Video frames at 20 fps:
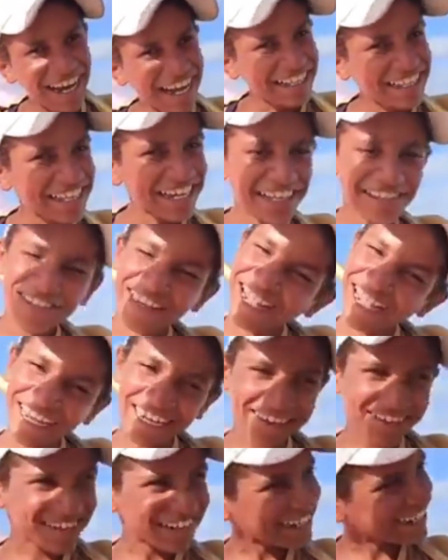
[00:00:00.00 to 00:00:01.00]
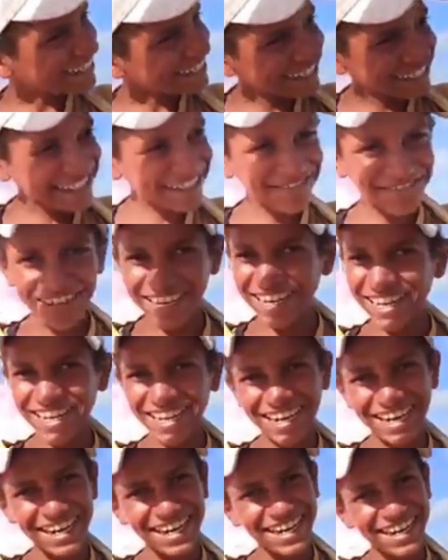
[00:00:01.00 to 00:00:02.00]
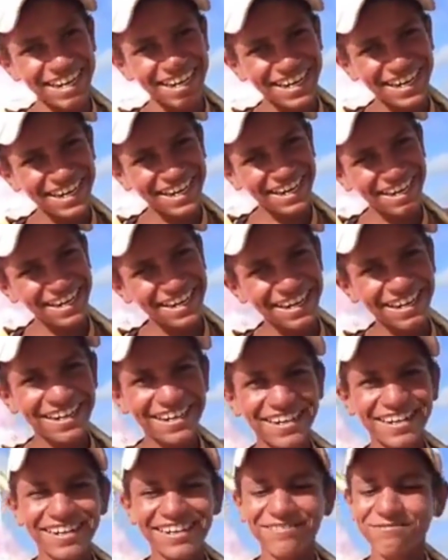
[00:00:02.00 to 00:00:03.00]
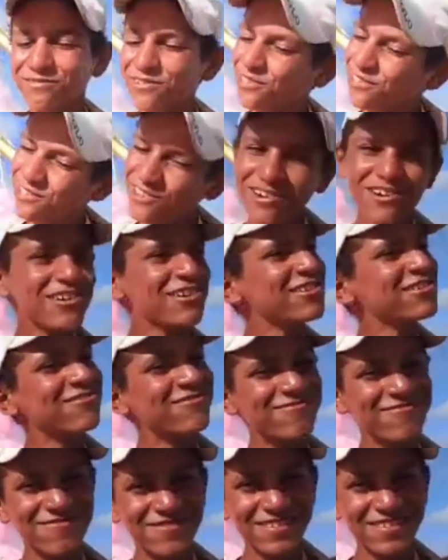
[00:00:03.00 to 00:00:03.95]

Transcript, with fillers: هتاخد حلاوة غزل البنات بس بالعافية بالحب